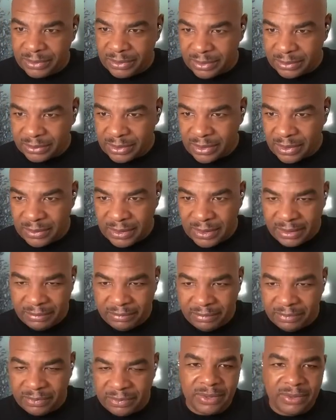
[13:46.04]

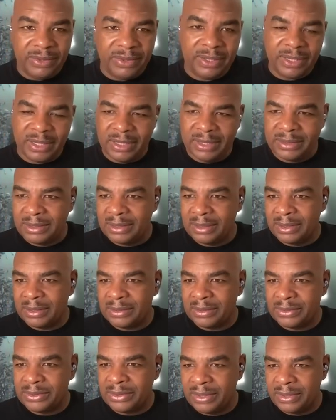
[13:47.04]
Извиняюсь, ребята из
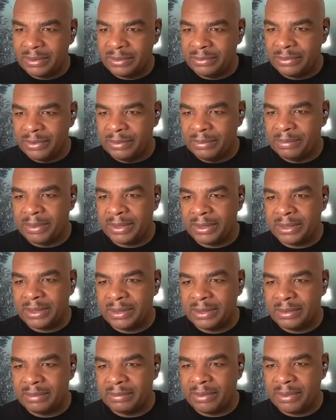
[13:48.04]
группы, я не
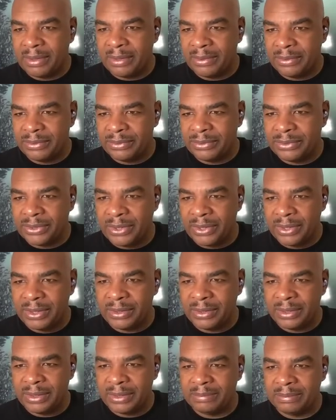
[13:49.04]
стал ничего
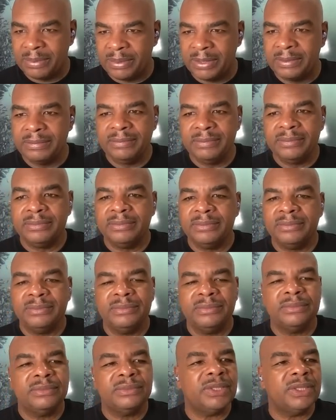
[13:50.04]
выкладывать и ни о
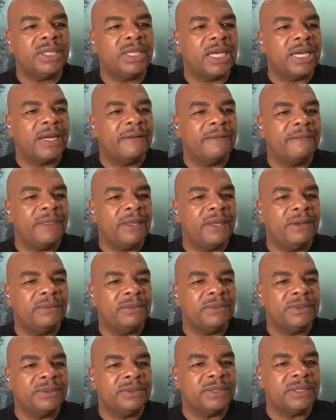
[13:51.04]
чем не рассказал.
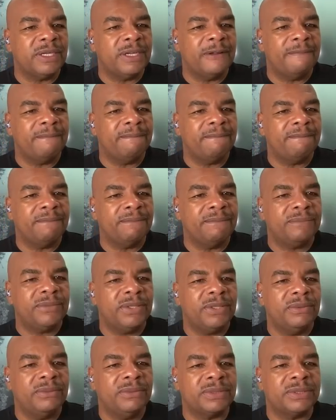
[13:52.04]
Но ну
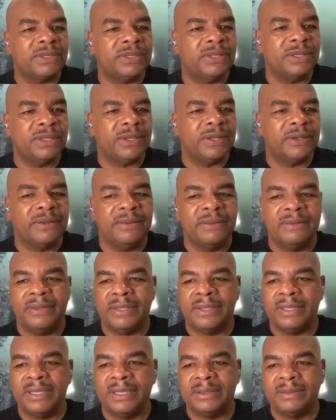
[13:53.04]
да, было
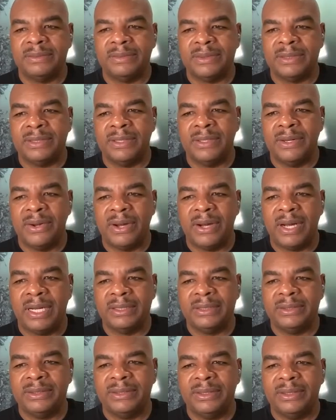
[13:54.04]
очевидно то,
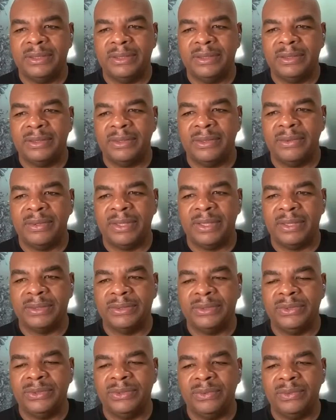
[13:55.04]
что это
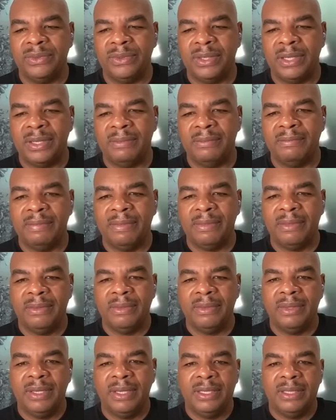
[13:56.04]
движение не пойдет
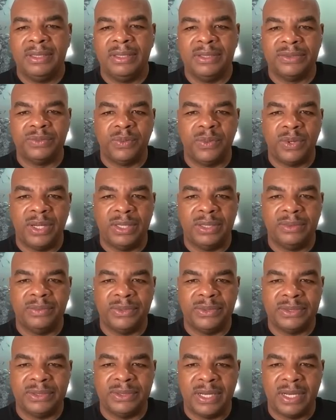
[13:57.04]
дальше. То,
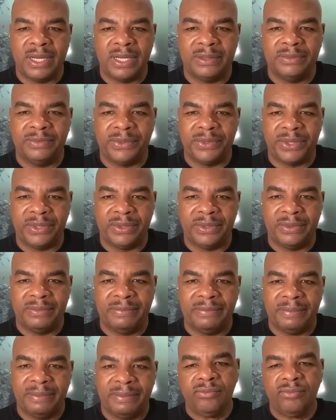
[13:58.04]
что это
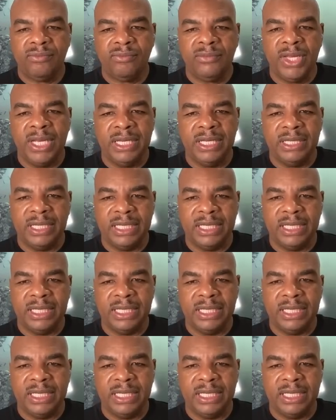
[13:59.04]
нереальный пробой.